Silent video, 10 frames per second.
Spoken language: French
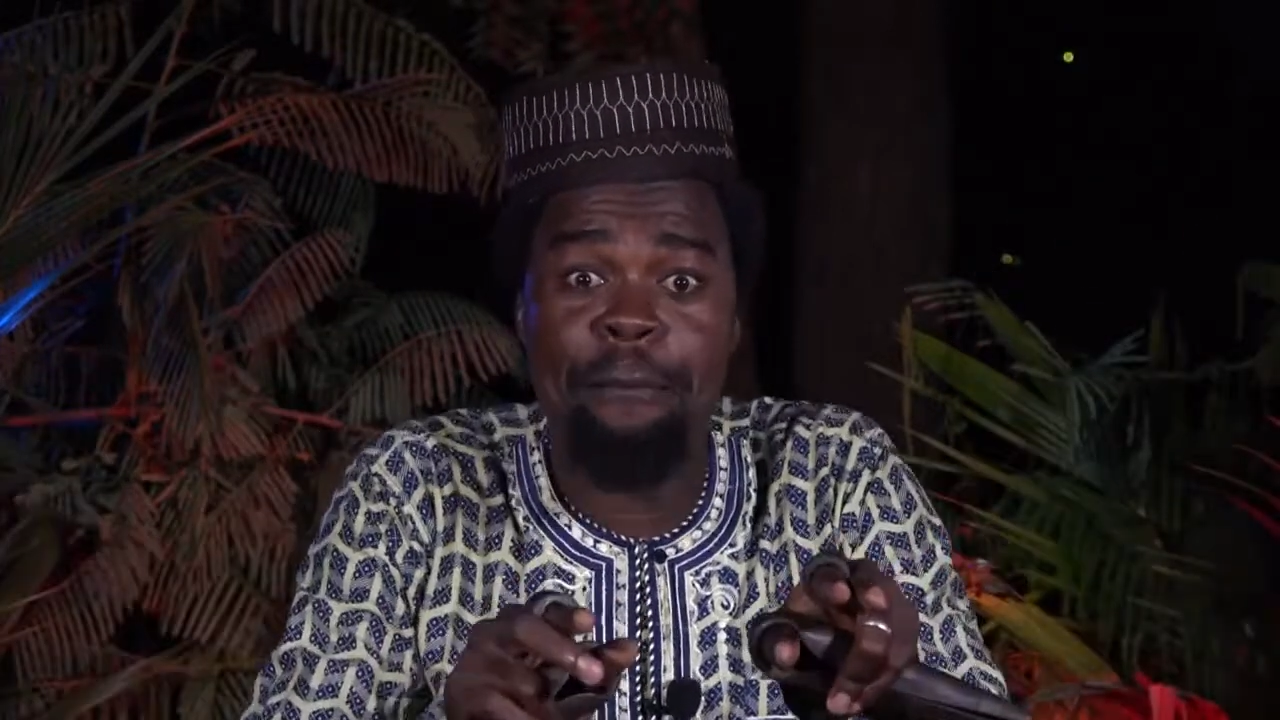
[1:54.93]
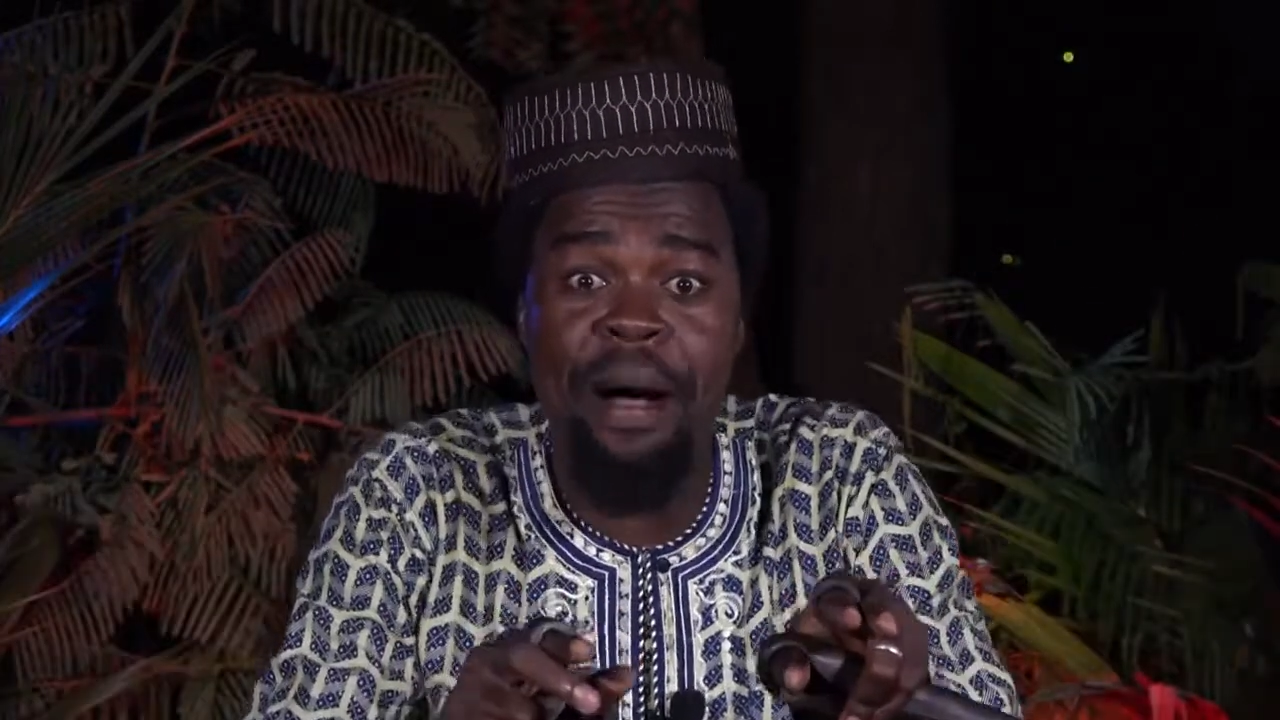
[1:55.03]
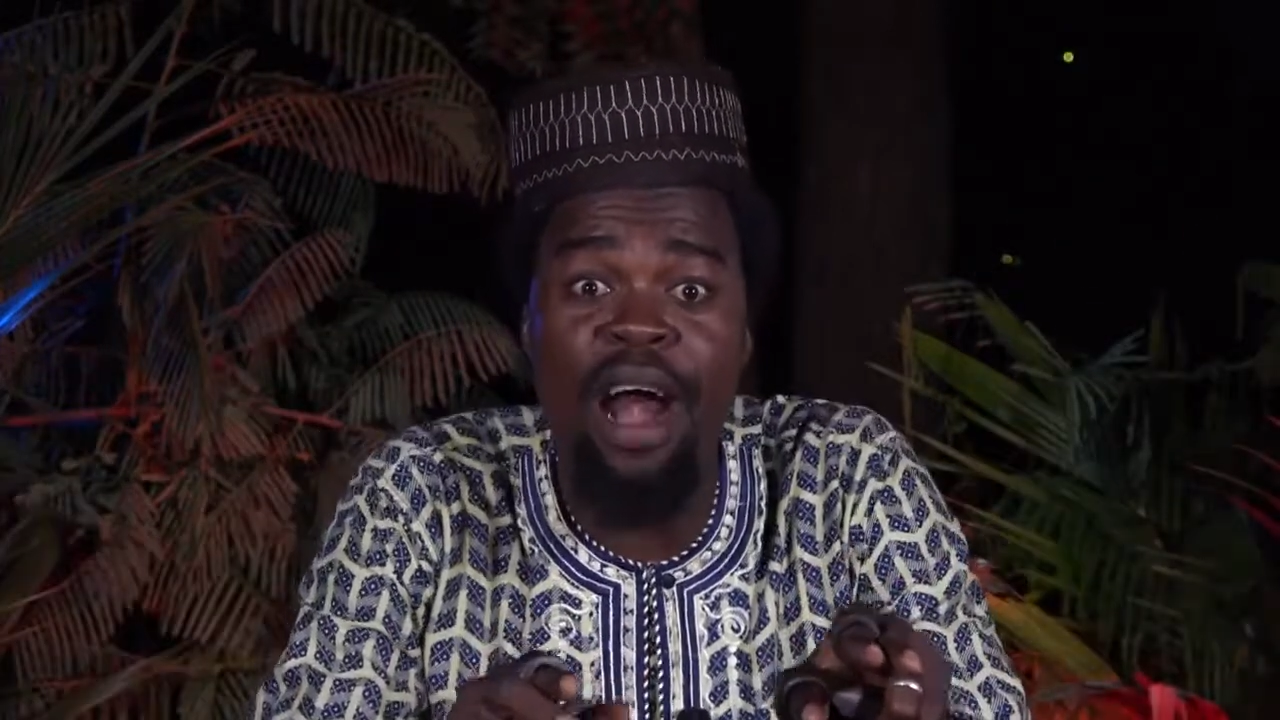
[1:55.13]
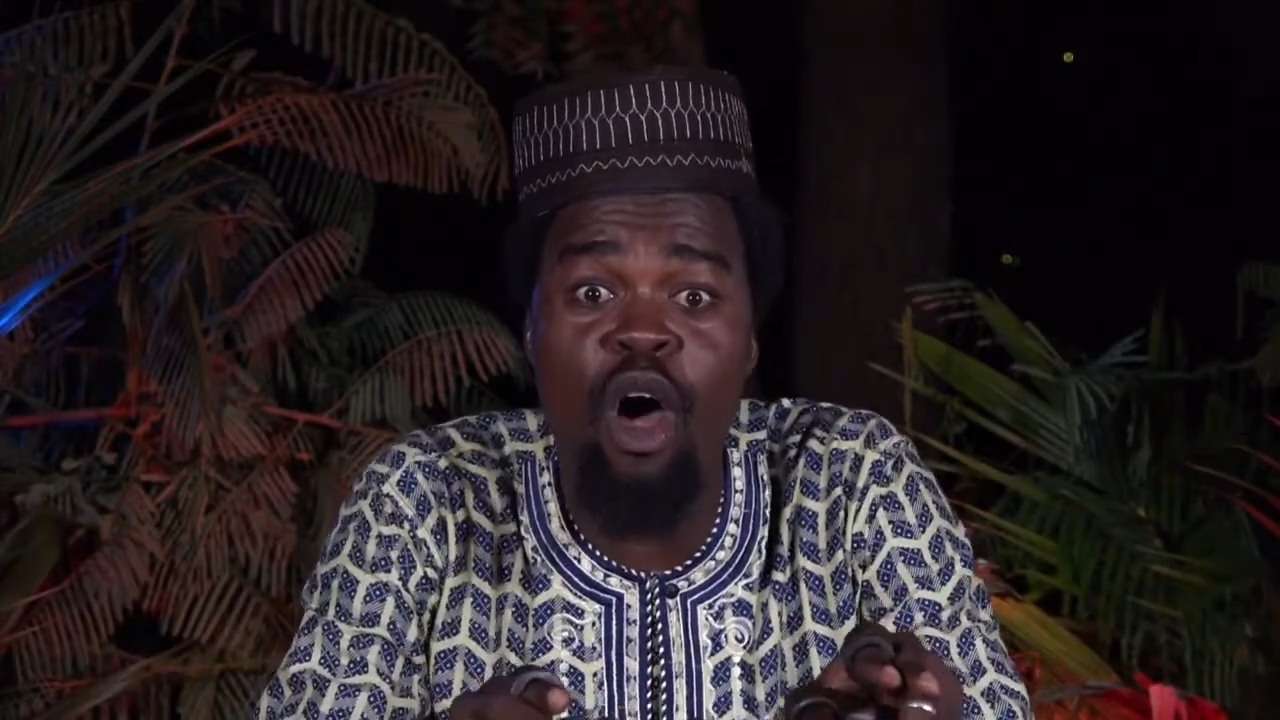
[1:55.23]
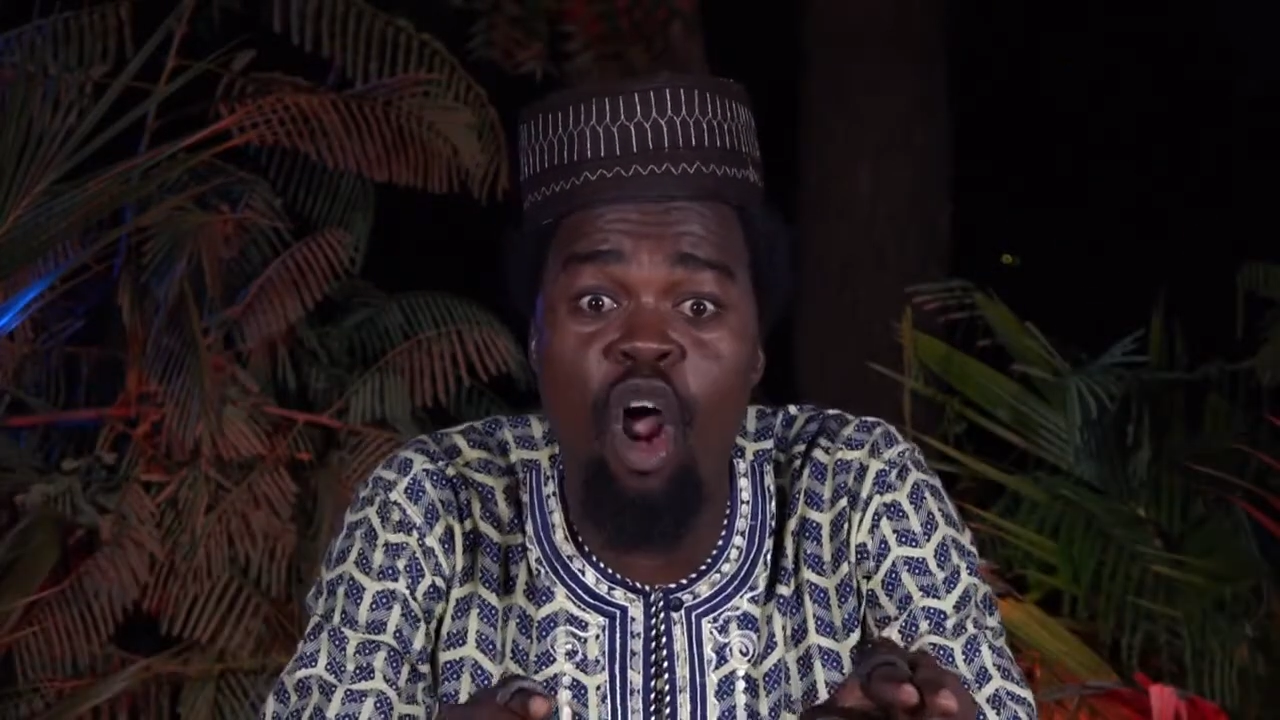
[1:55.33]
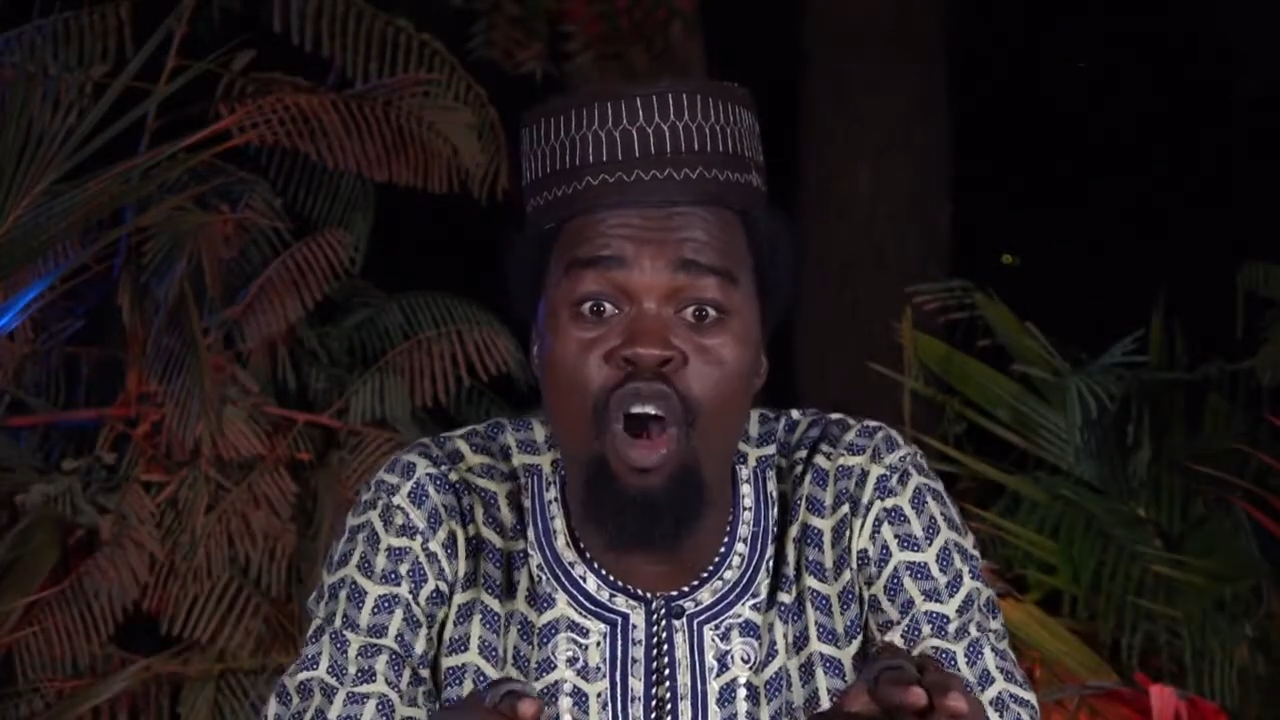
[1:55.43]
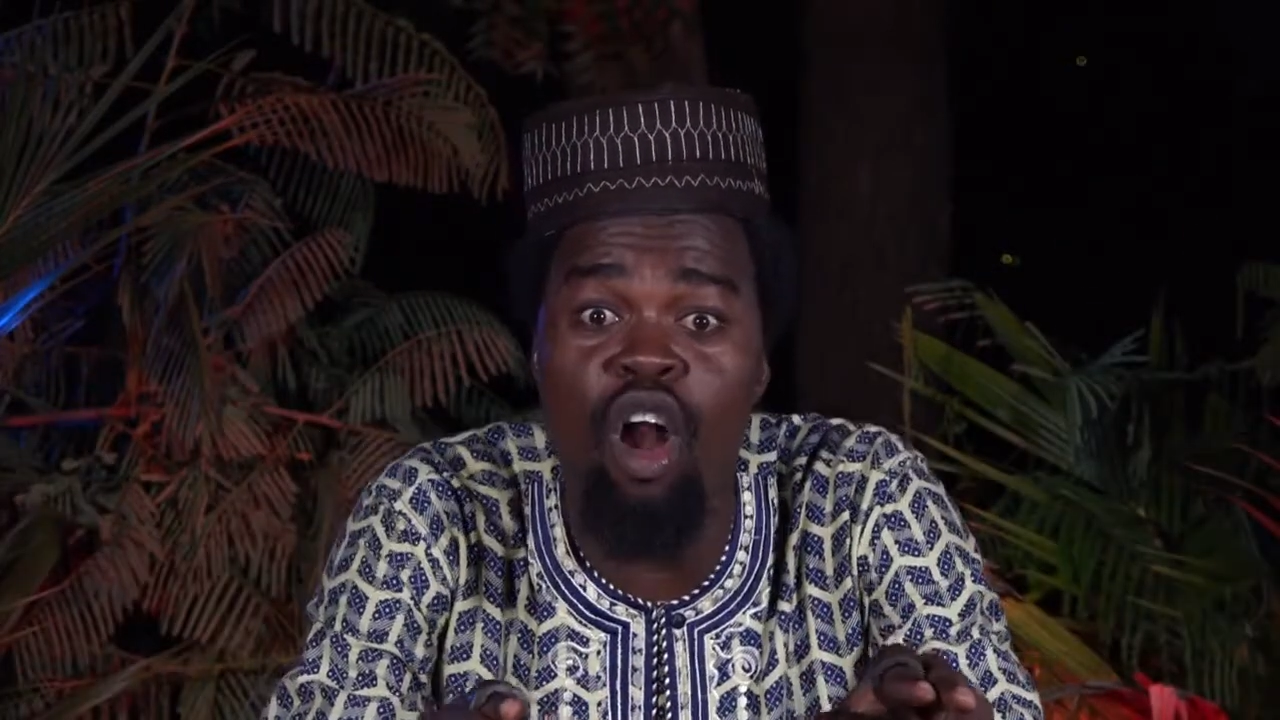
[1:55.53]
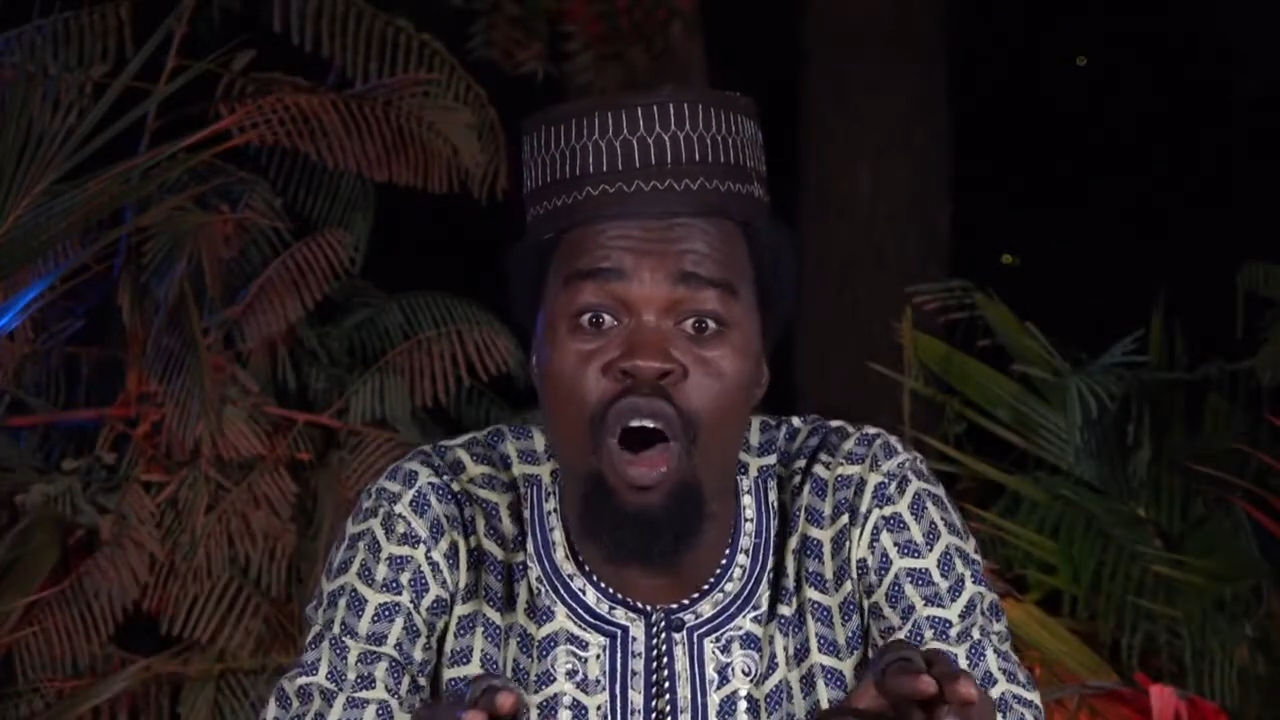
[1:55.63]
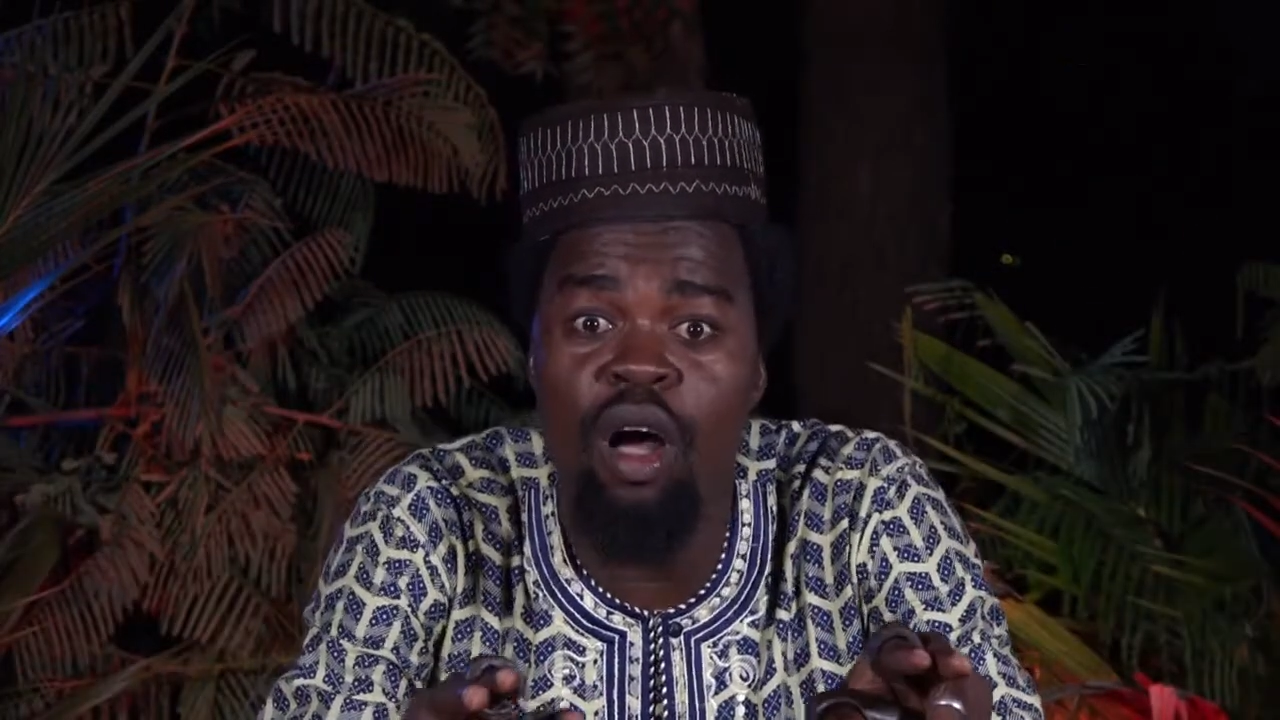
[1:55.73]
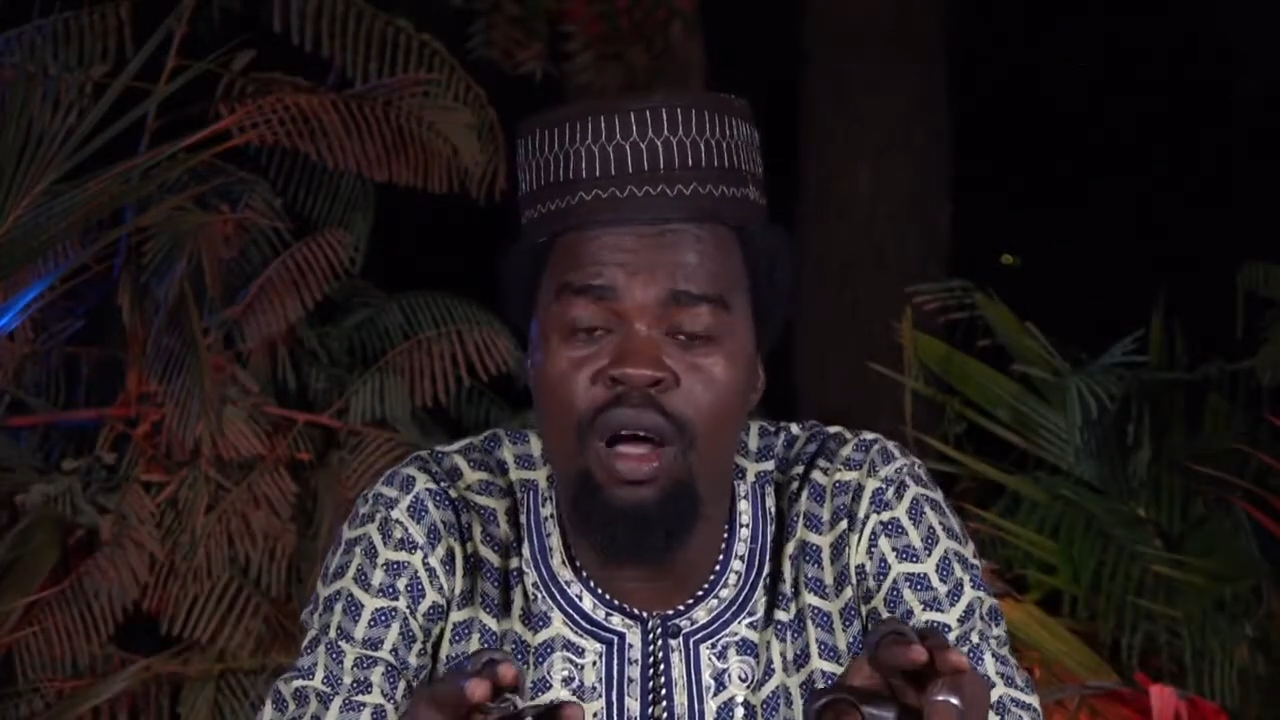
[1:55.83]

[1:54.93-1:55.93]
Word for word: parole.